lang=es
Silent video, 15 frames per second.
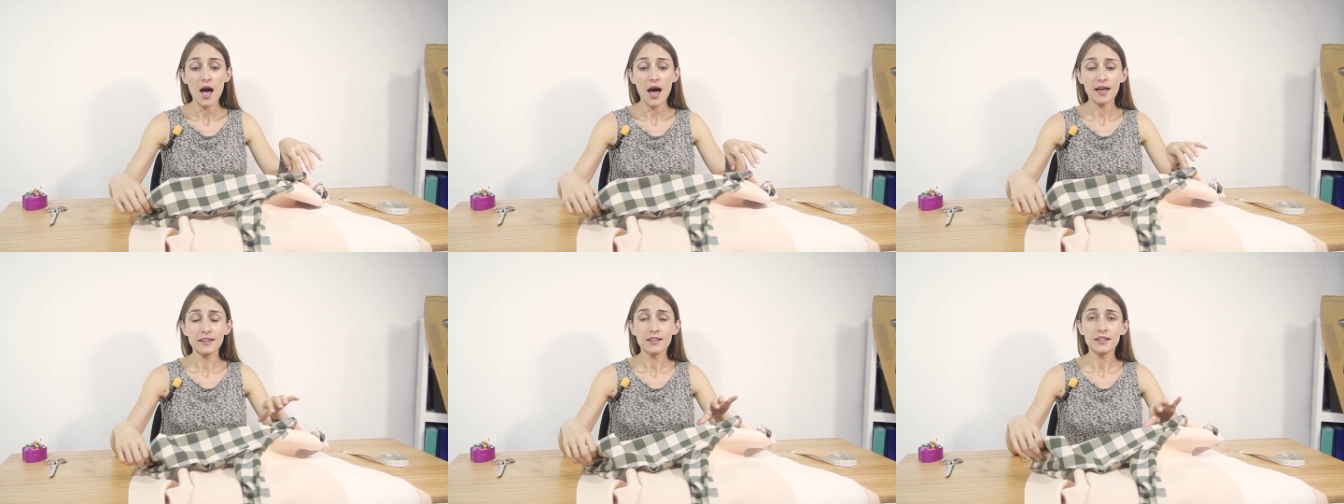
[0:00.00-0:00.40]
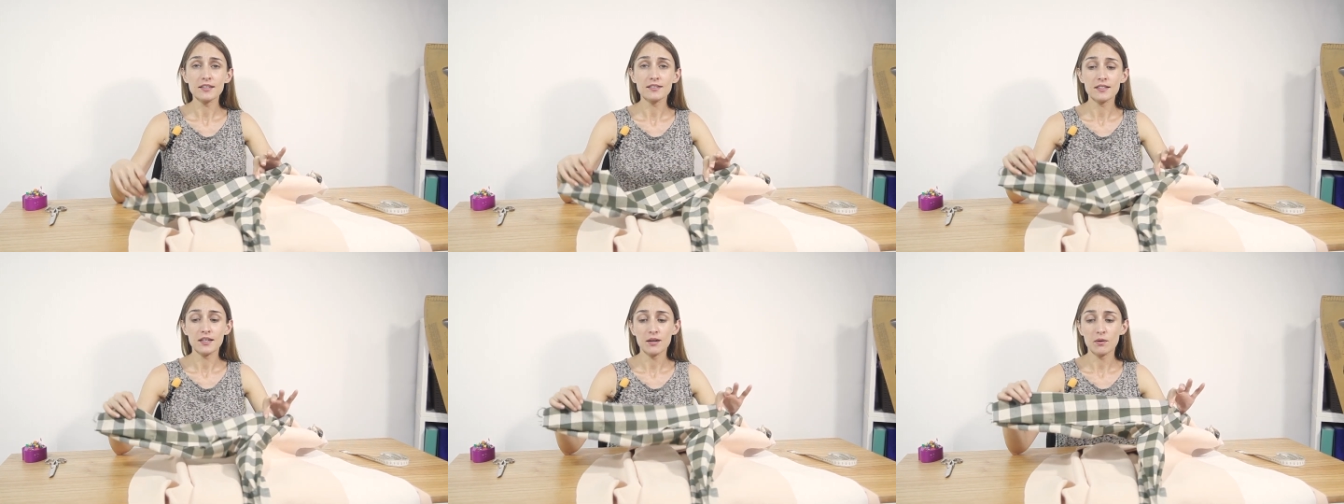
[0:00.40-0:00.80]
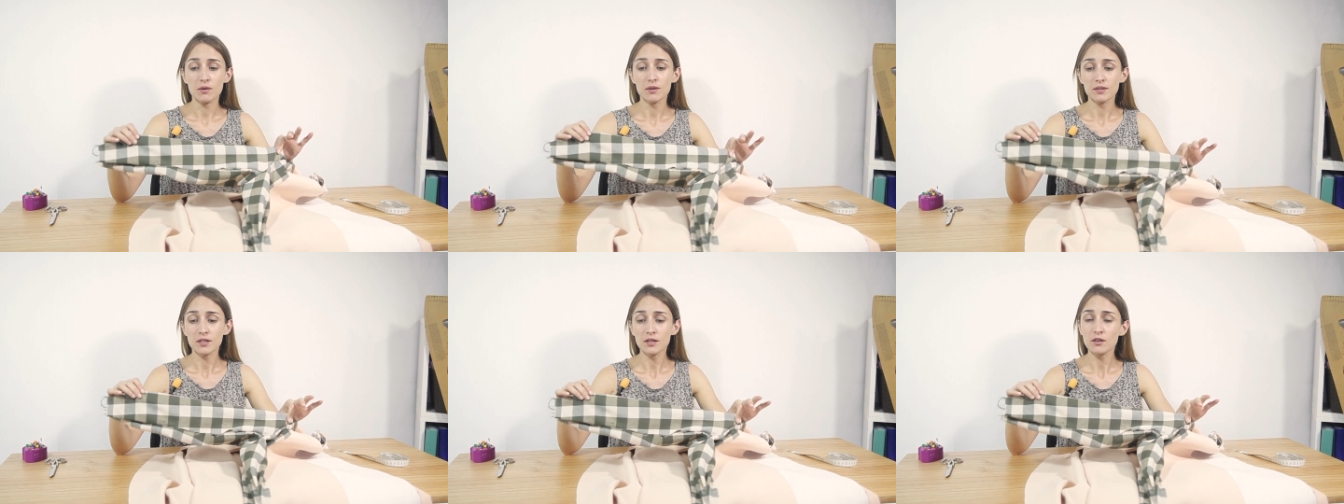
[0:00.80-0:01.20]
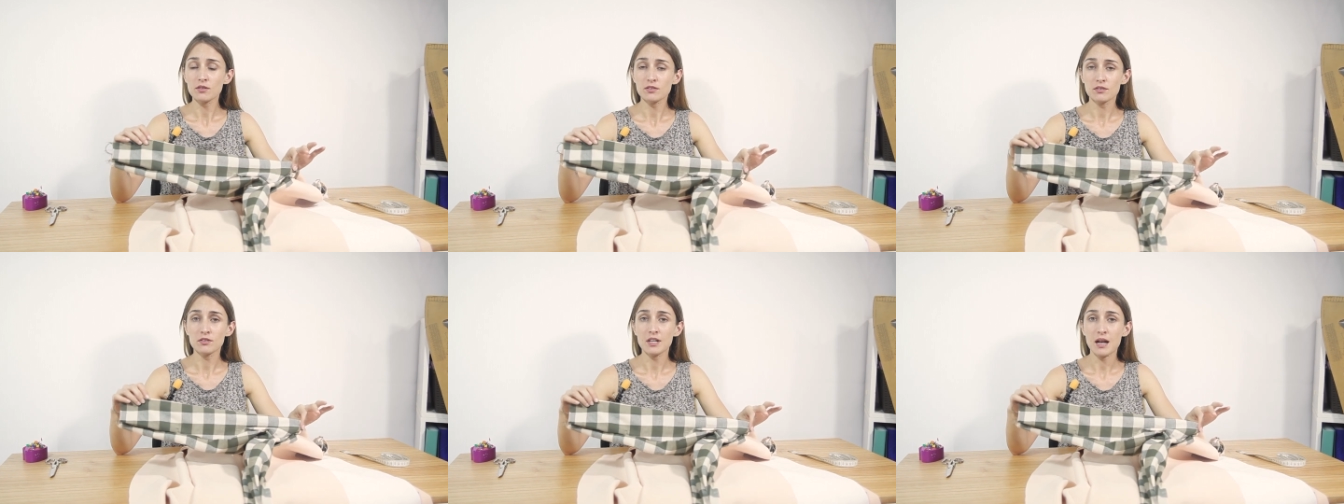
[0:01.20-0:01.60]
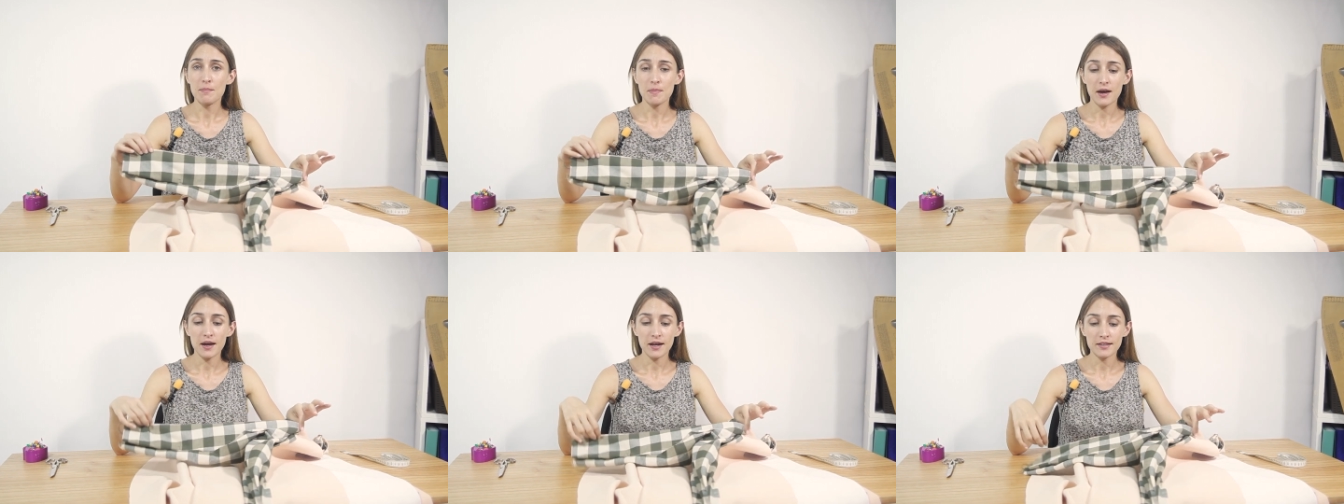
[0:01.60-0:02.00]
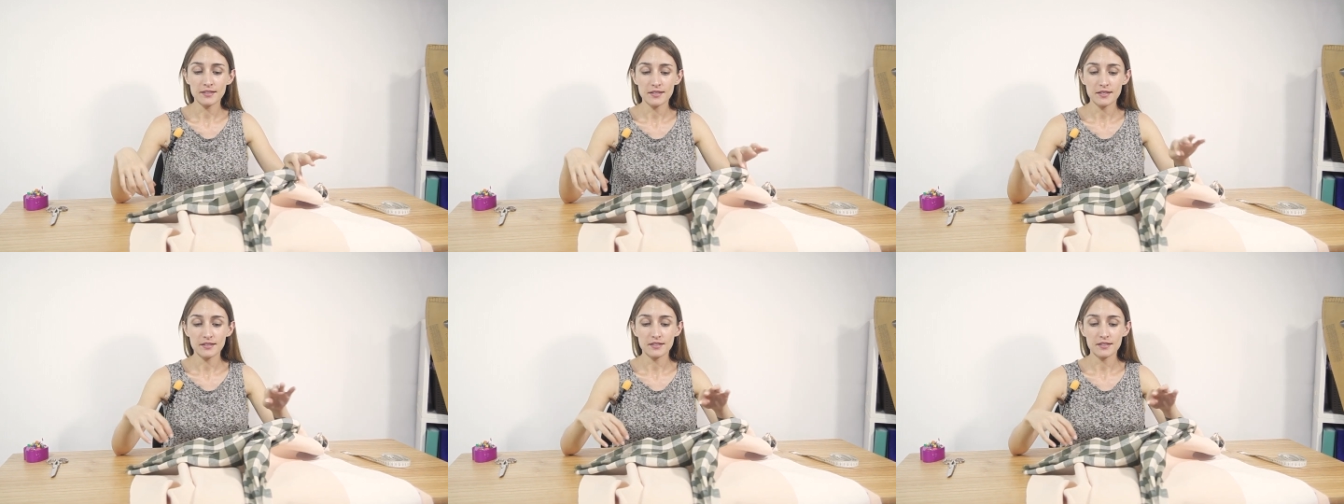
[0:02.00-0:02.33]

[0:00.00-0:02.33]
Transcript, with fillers: Antes, eh, cuando estén cosiendo las mangas,